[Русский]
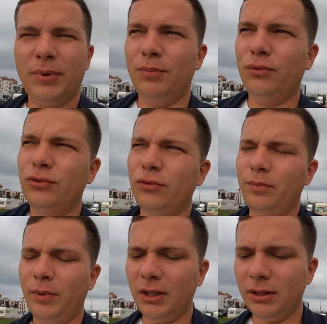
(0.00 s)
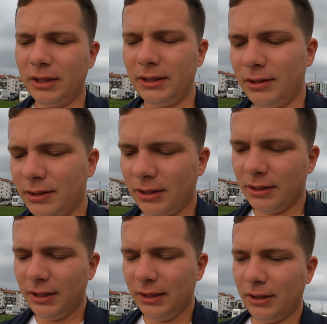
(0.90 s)
По поводу пала хотел
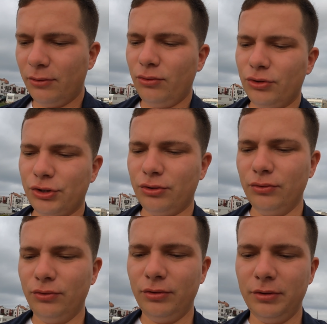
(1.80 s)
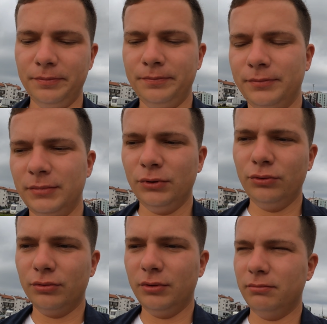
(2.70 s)
сказать такое, что
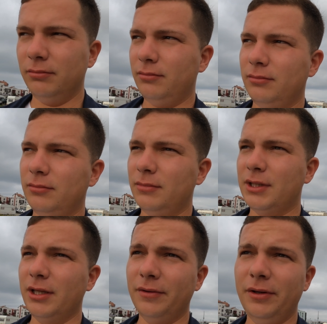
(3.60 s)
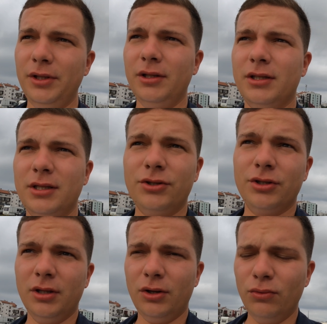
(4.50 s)
ну, соревнования
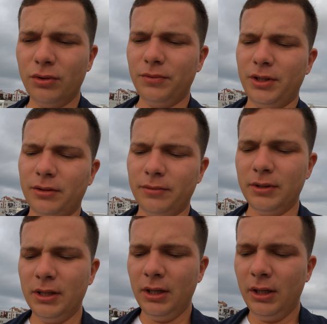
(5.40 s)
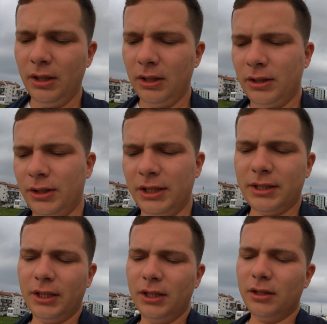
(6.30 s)
достаточно на уровне. Есть
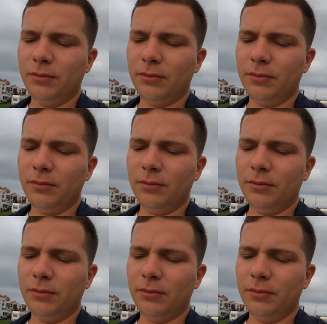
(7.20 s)
какие-то